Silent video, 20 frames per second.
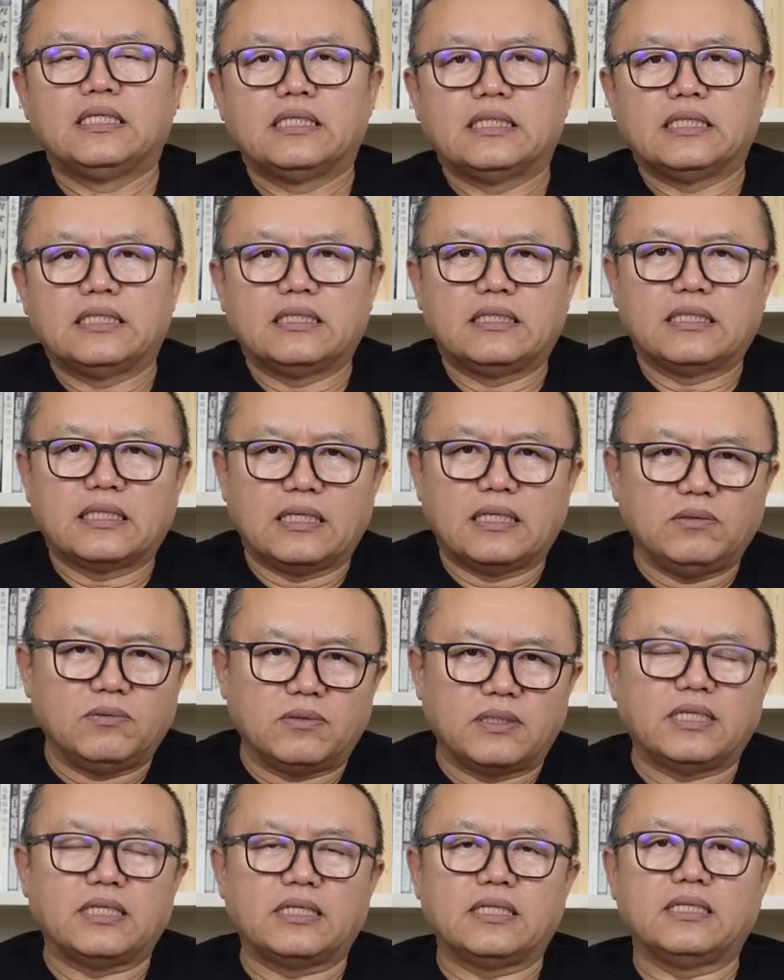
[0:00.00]
啊，很
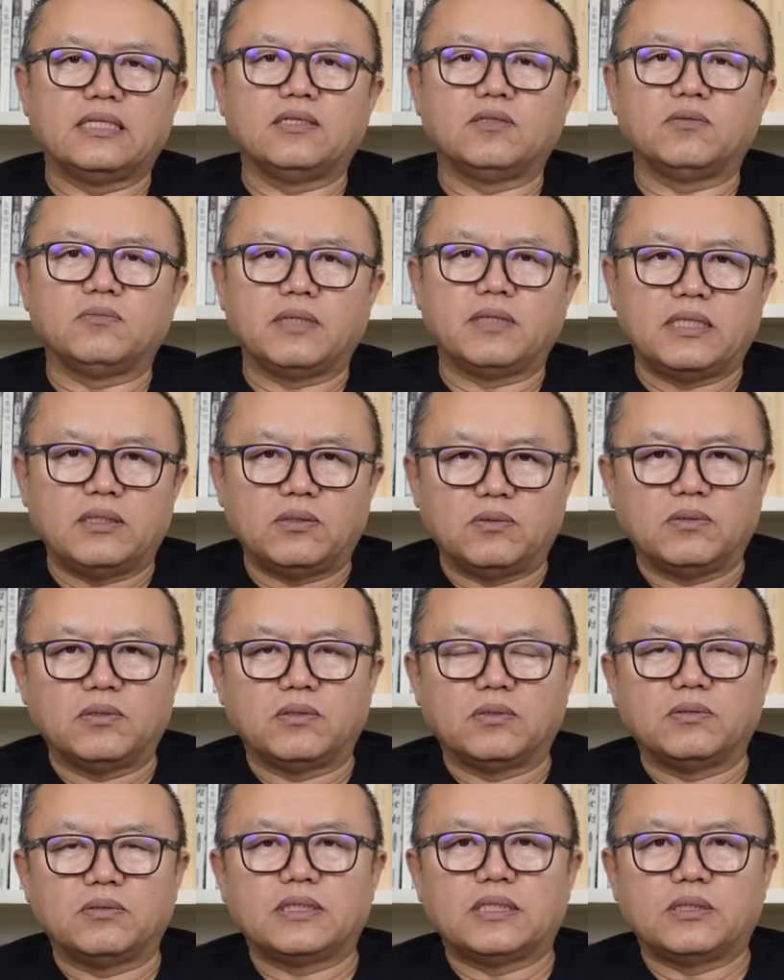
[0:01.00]
有可能美国
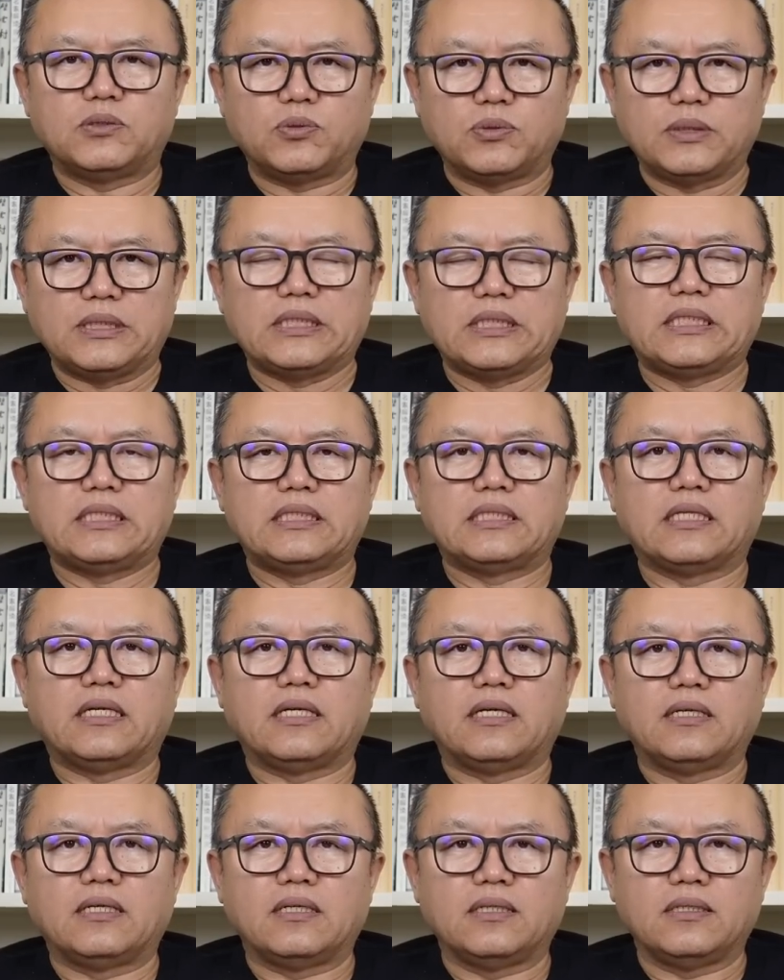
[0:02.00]
会在军事
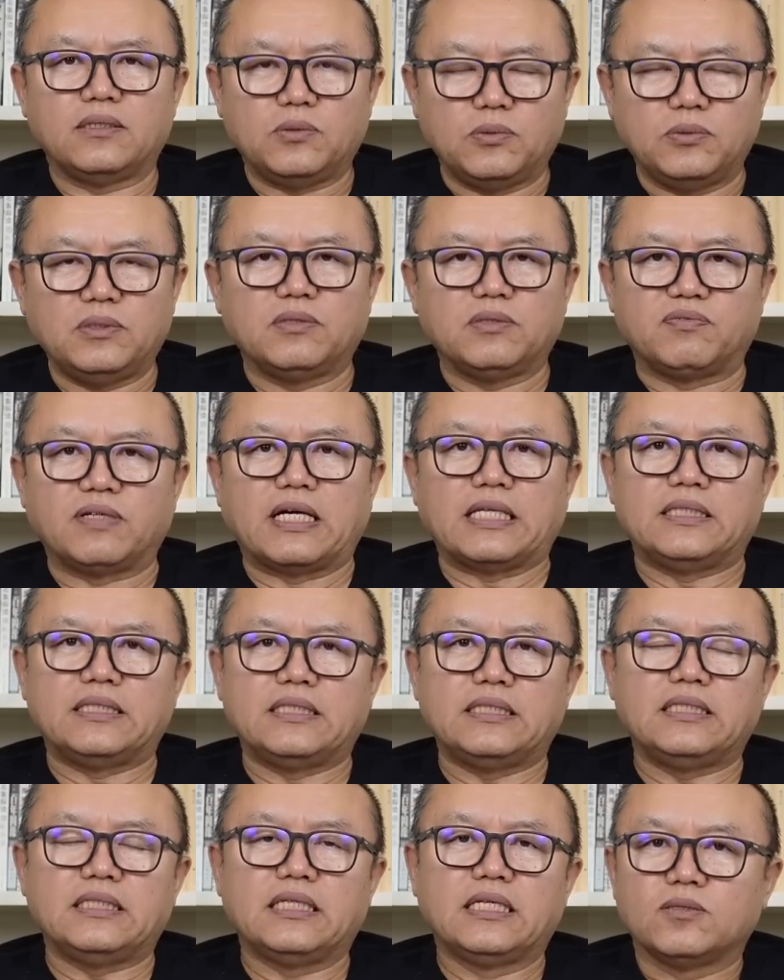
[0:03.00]
上予以反
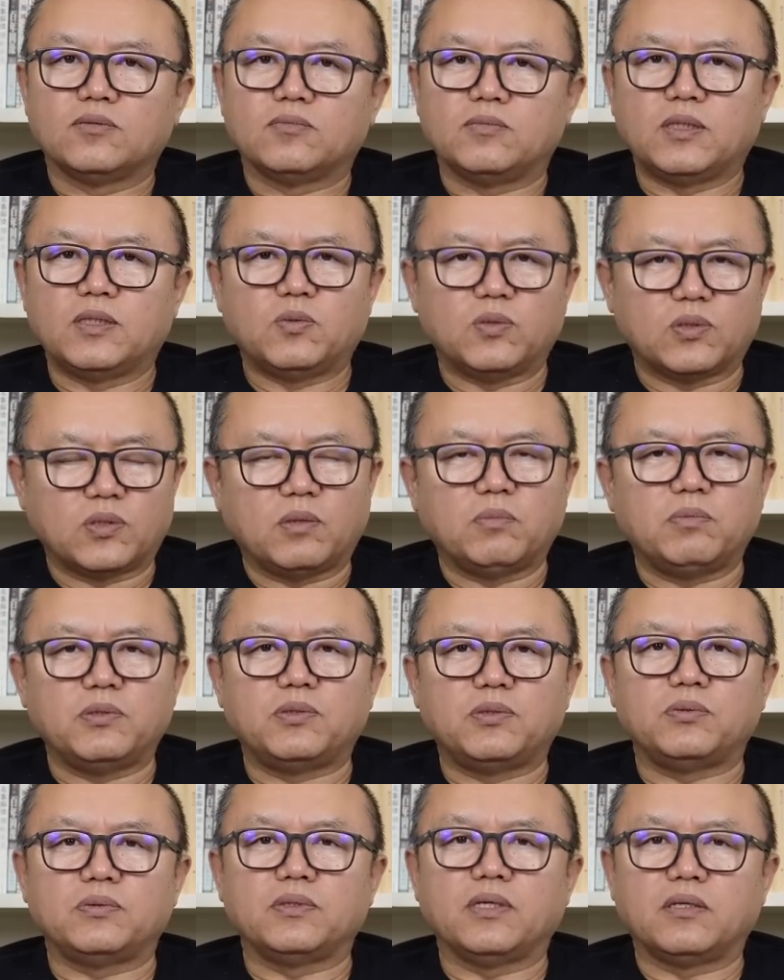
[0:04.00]
击。美国倒不
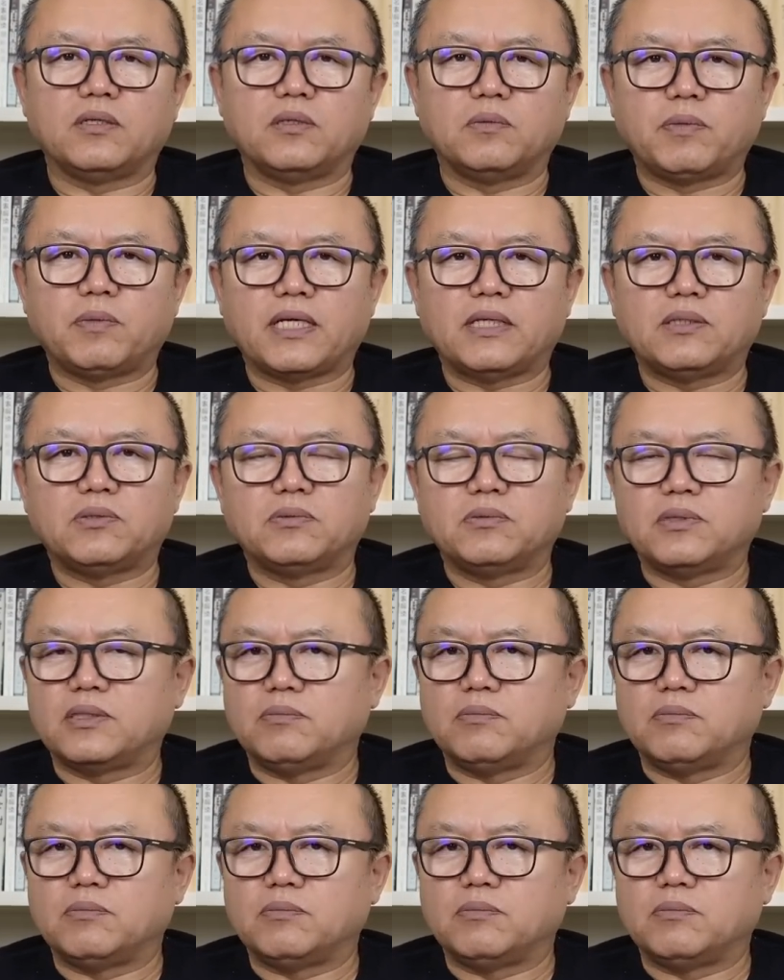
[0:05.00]
需要派出什